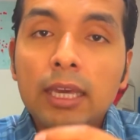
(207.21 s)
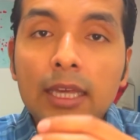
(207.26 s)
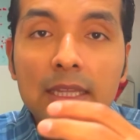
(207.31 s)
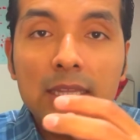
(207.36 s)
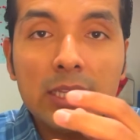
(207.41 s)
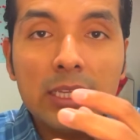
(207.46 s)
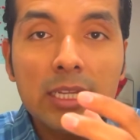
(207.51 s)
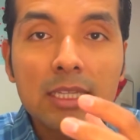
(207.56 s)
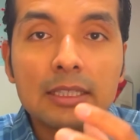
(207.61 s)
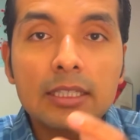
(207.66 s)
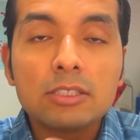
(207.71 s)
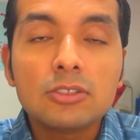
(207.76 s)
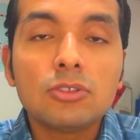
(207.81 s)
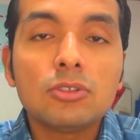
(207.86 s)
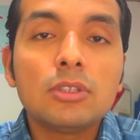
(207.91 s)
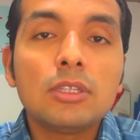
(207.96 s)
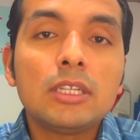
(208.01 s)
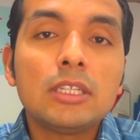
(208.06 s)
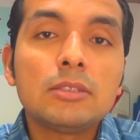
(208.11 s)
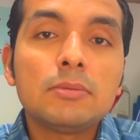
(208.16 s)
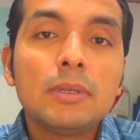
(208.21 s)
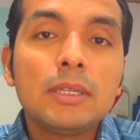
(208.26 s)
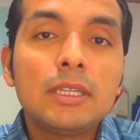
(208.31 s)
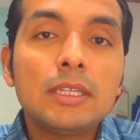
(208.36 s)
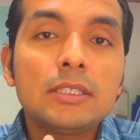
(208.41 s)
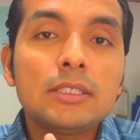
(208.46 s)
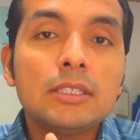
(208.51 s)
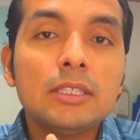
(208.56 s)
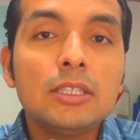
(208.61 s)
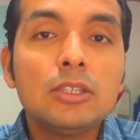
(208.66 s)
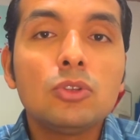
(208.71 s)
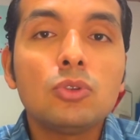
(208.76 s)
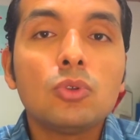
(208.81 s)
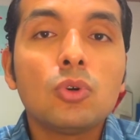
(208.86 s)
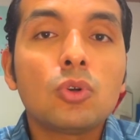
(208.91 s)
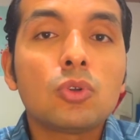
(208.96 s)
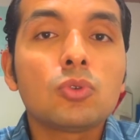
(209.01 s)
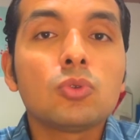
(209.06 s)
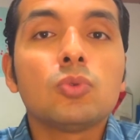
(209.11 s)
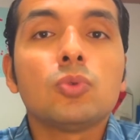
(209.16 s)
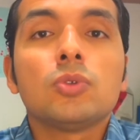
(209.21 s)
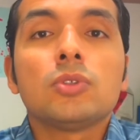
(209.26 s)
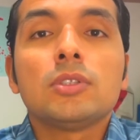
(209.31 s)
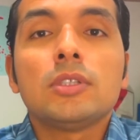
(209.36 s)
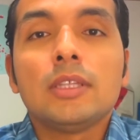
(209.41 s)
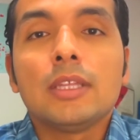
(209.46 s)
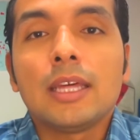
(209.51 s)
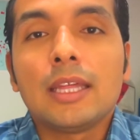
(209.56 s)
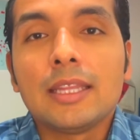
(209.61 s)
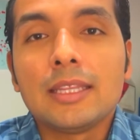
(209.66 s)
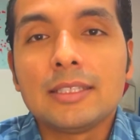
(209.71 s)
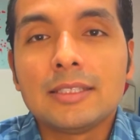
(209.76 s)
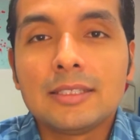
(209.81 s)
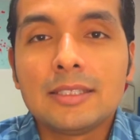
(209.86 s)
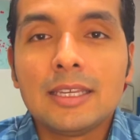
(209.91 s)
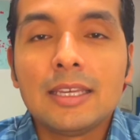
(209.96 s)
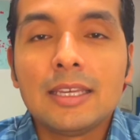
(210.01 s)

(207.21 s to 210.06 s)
dilatación de las venas y tortuosidades.